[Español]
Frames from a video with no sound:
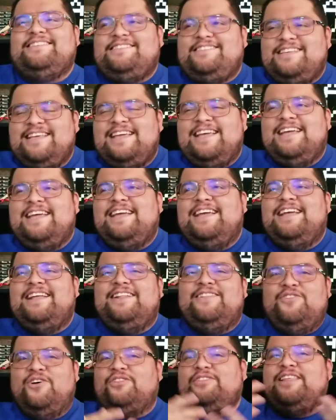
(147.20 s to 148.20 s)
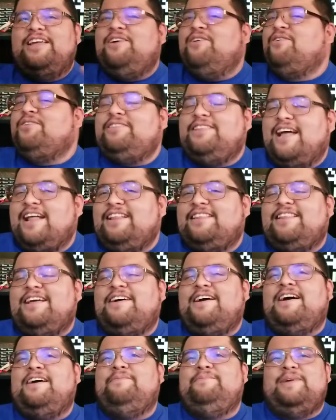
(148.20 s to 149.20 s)
si no tengo
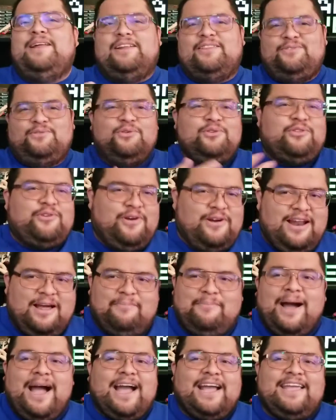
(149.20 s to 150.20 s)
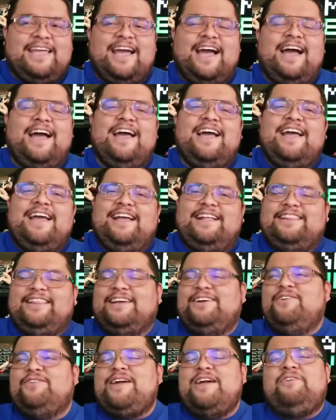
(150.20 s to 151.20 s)
tanta virtud con la magia y
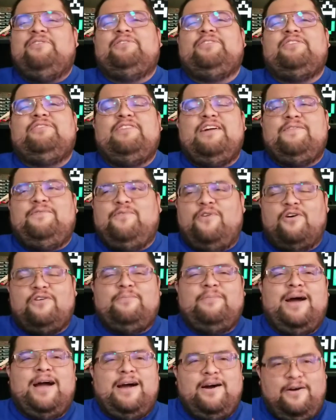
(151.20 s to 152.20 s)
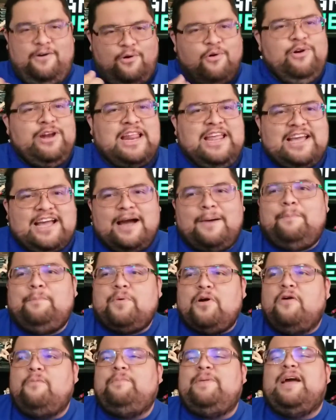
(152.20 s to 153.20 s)
tengo que encontrar una forma única,
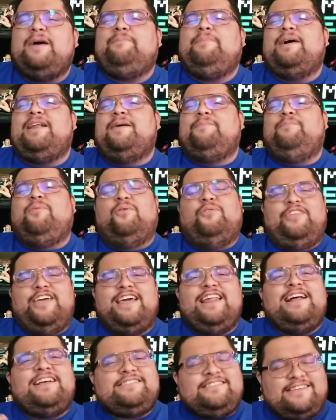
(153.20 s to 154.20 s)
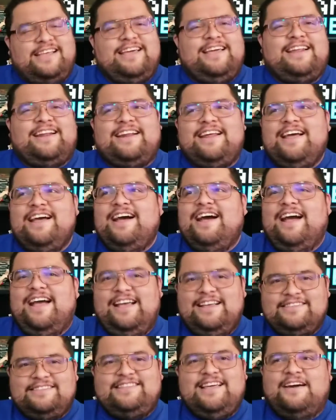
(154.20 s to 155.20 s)
propia, para poder hacer
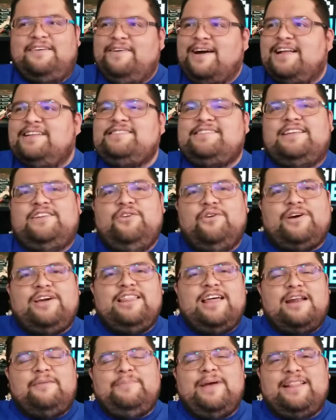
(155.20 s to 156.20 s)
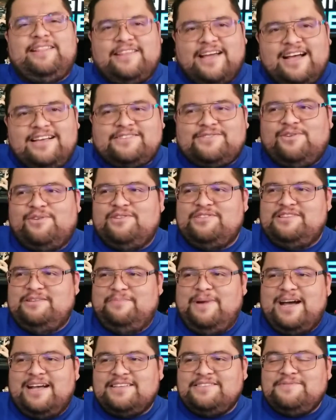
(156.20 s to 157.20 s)
este avance y no quedarme atrás con los
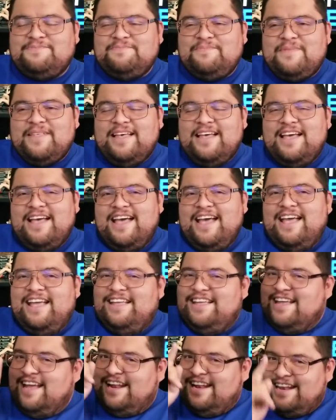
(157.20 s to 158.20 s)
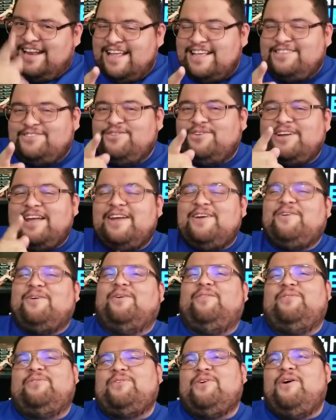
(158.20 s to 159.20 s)
demás. Y en eso que
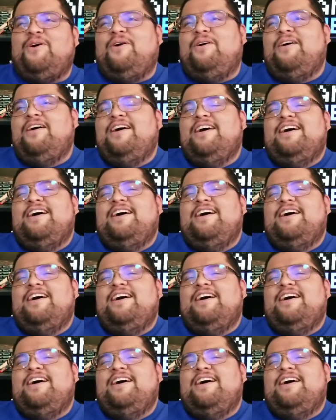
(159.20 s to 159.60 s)
encontró,